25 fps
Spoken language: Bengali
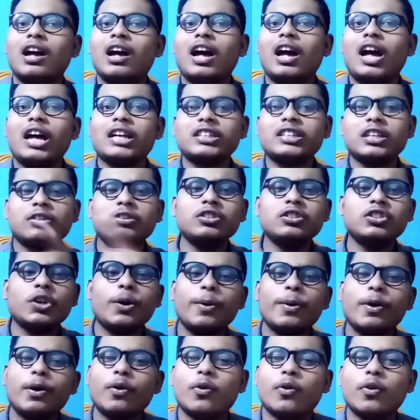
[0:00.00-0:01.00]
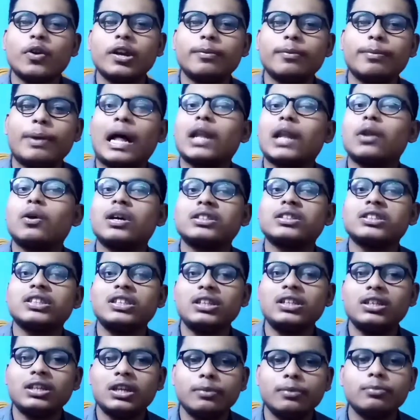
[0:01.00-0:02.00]
আশা করি সবাই অনেক ভালো আছেন
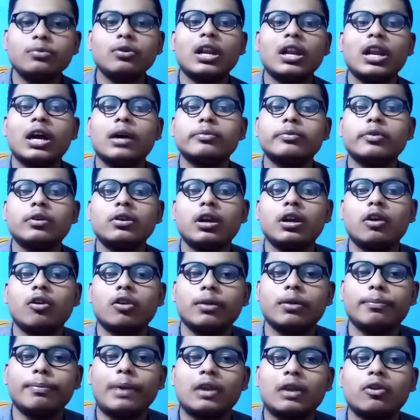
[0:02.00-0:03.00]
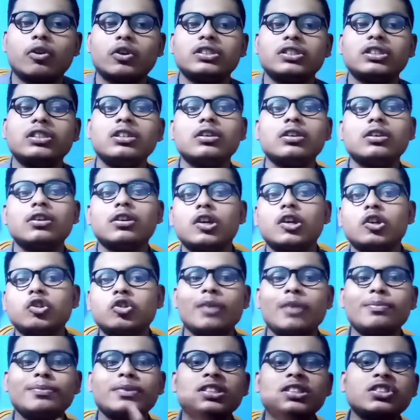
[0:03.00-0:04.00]
আমি আলহামদুলিল্লাহ অনেক ভালো আছি তো
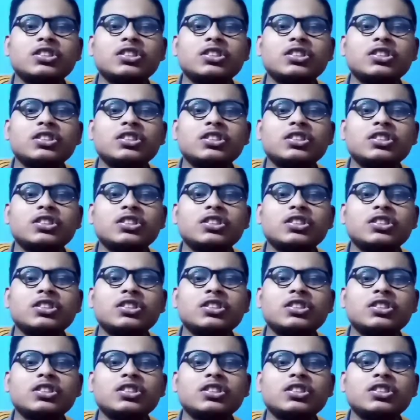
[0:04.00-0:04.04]
আপনাদের